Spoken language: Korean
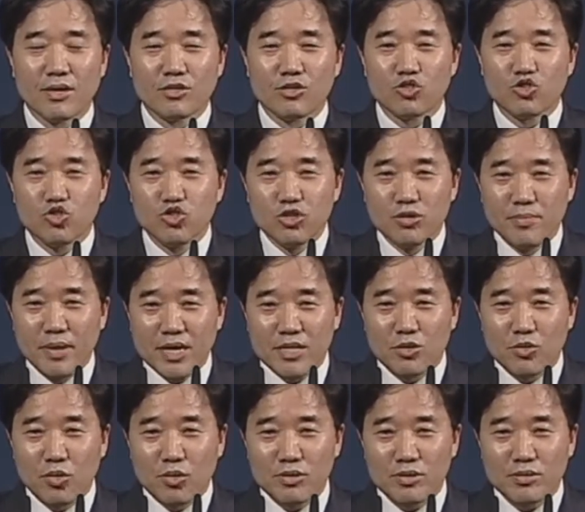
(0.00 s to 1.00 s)
주님의
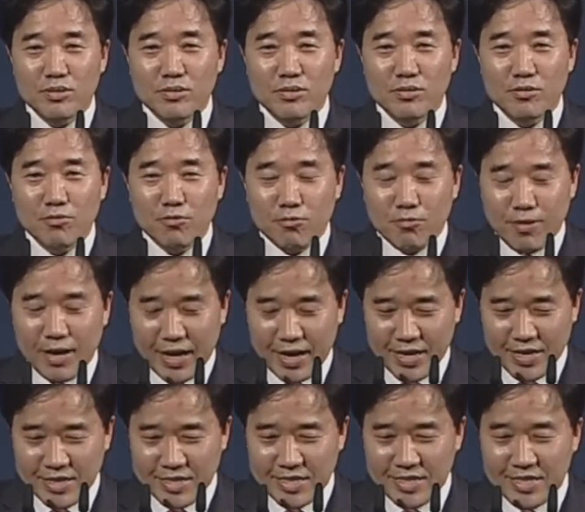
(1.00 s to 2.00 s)
기도는
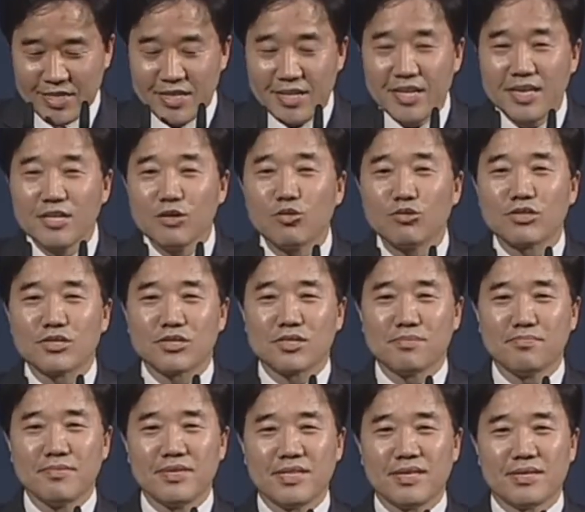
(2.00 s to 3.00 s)
확실히
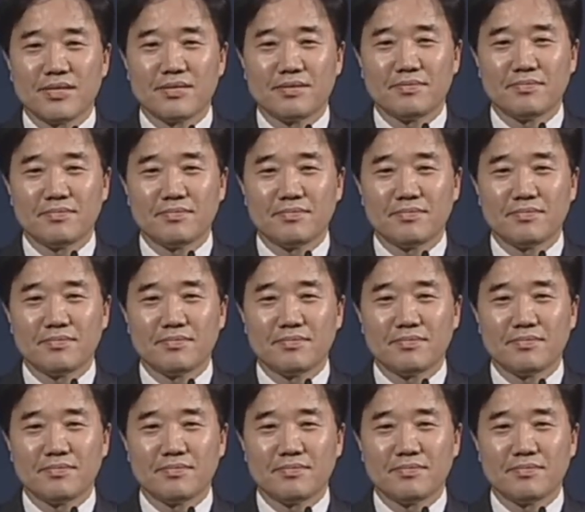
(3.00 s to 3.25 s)
이루어졌습니다.